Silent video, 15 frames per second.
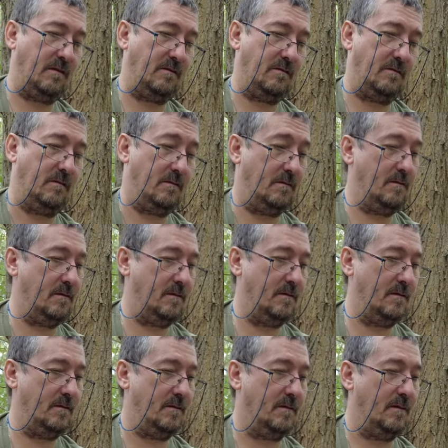System
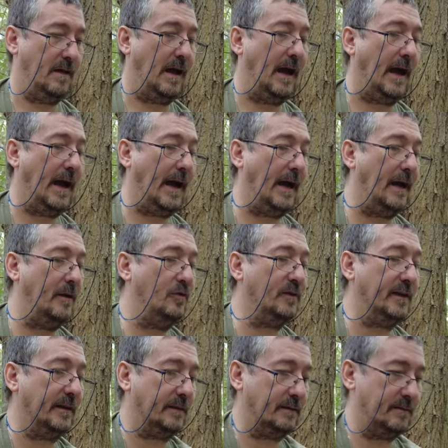Reset. Ah,
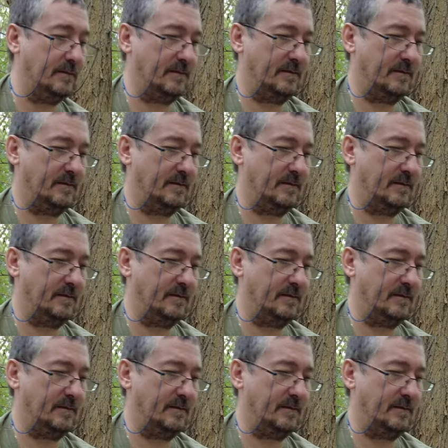okay.